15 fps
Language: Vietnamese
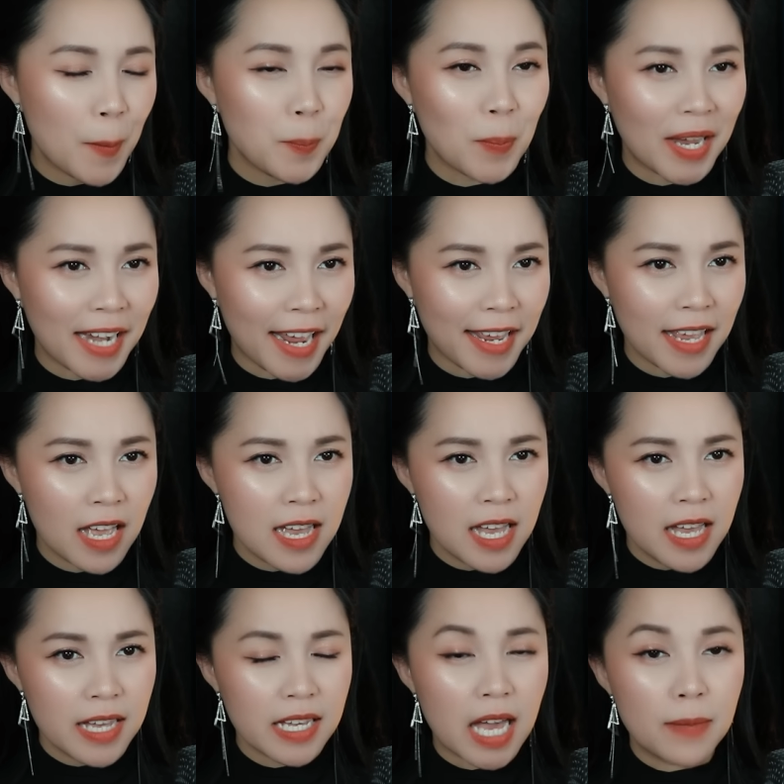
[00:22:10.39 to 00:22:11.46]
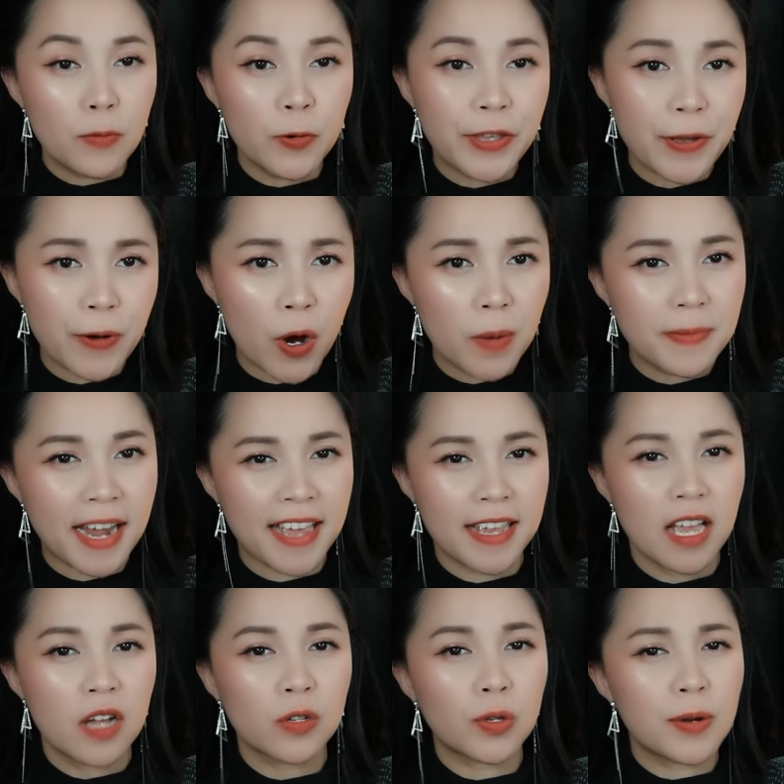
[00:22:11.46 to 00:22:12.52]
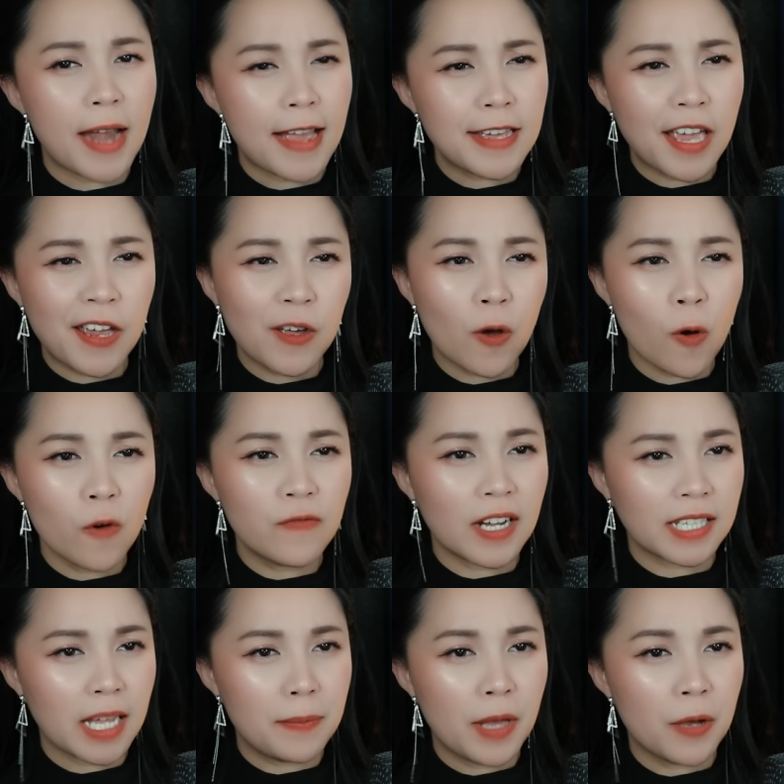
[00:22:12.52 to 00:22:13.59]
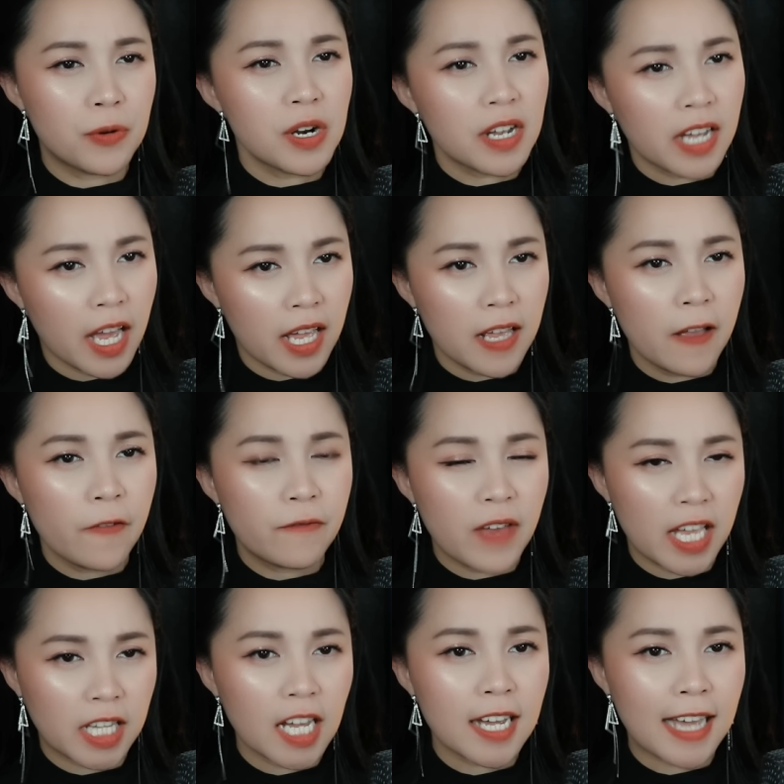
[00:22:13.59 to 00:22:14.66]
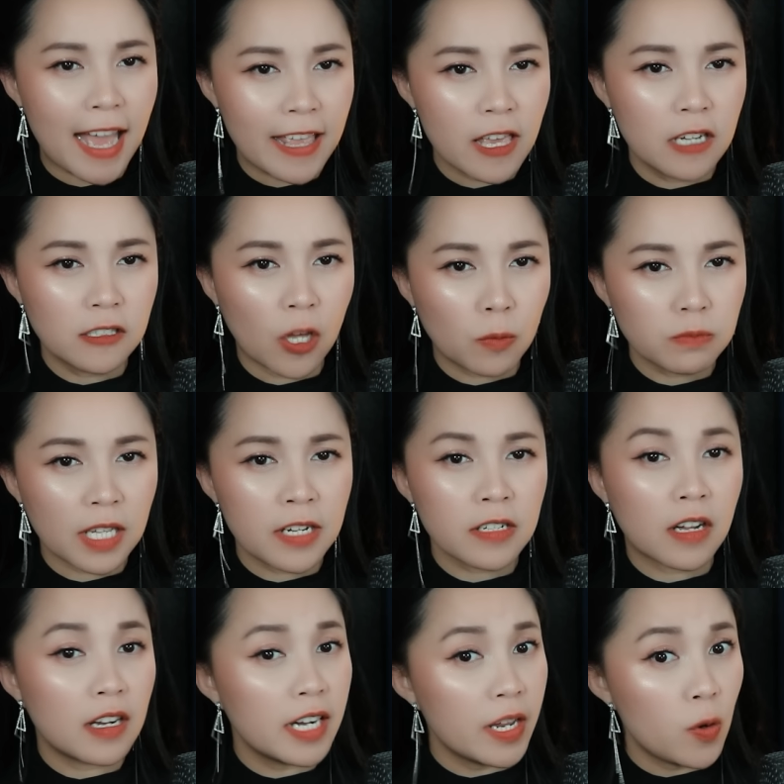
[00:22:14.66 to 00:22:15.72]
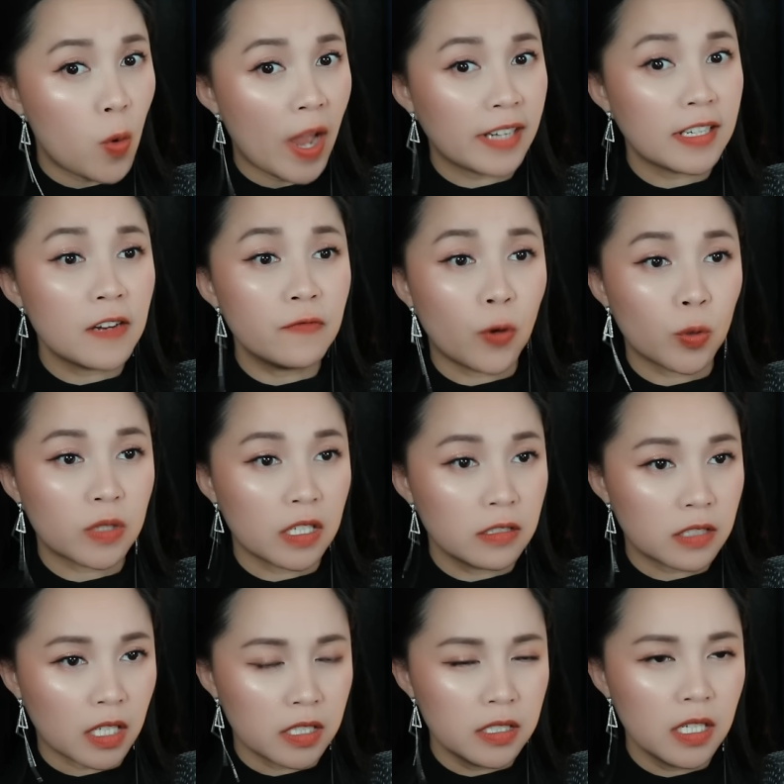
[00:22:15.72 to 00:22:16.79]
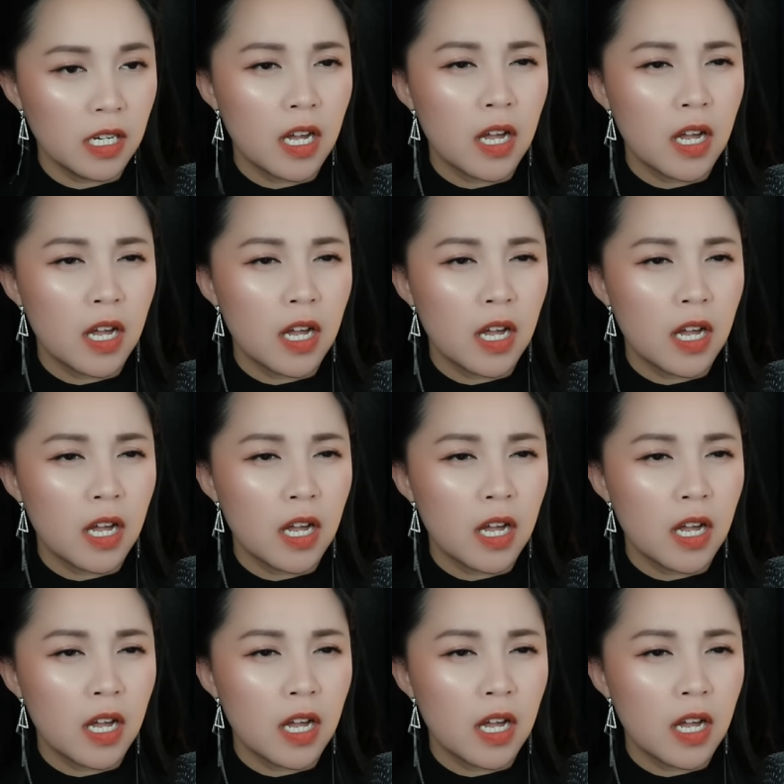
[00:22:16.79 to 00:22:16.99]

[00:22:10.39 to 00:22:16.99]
Mà này, cả buổi chiều hôm nay tôi đã nghiên cứu và tìm hiểu rất kỹ về tất cả những thông tin có liên quan đến vụ tự tử